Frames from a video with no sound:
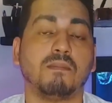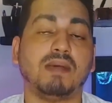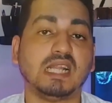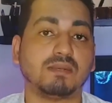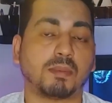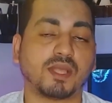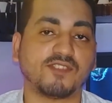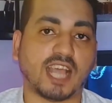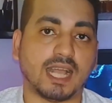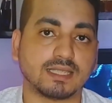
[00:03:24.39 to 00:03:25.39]
بعد ما
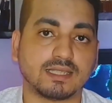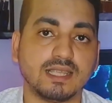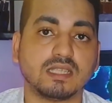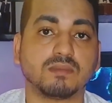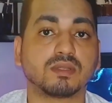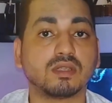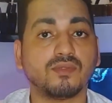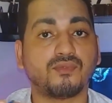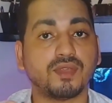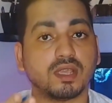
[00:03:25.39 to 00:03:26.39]
بتفتح ادسنس
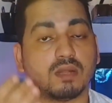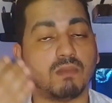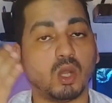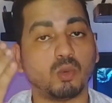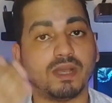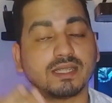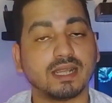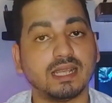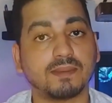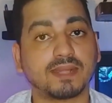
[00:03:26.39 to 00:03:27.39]
بتضيف فيه المعلومات
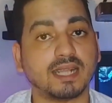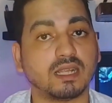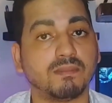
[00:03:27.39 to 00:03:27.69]
اللي هي بتاعه